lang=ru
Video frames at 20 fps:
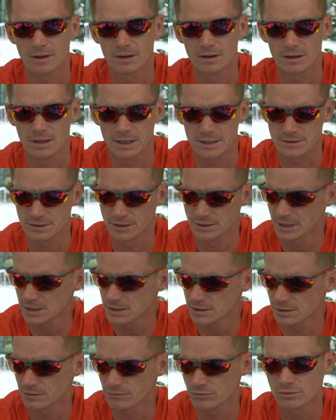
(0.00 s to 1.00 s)
э, разные
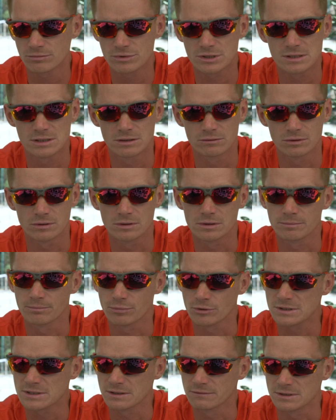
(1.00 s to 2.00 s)
тактики, в том числе вот
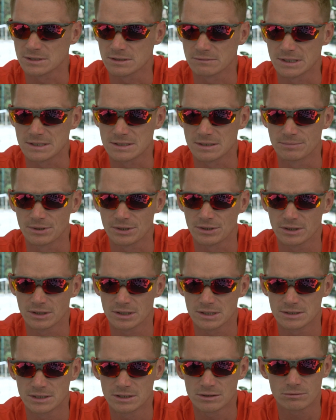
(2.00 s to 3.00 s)
просто вызывать
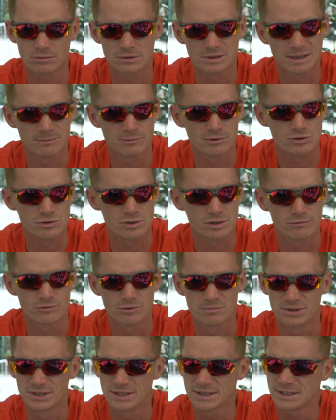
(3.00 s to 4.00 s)
соперника в сетку и там уже
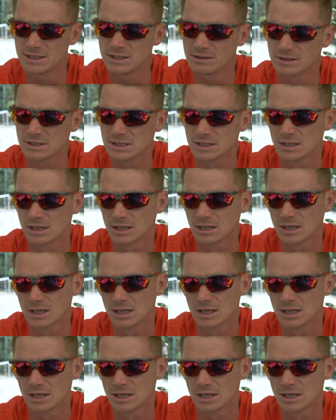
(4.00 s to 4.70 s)
его перекидывать,